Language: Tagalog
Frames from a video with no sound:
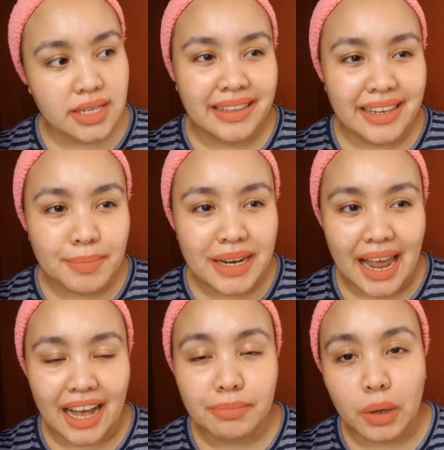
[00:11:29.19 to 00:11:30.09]
Hindi naman
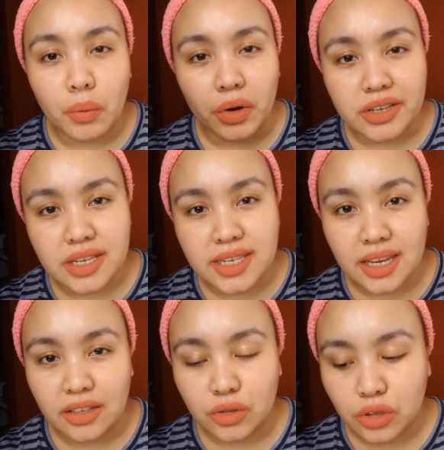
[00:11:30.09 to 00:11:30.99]
lahat mag-work sa
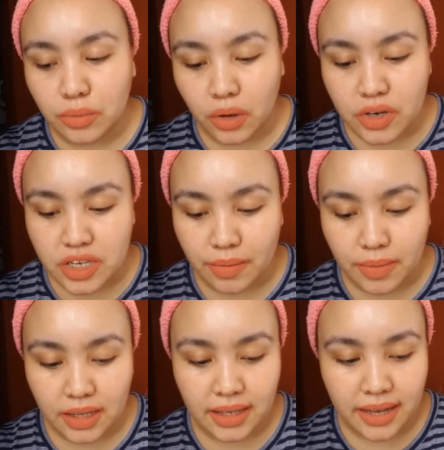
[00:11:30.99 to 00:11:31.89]
skin tone mo or
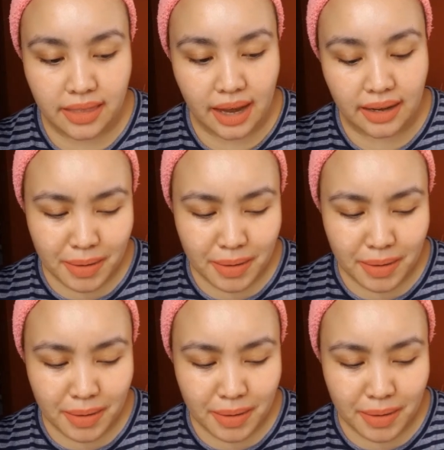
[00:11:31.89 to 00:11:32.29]
something like that.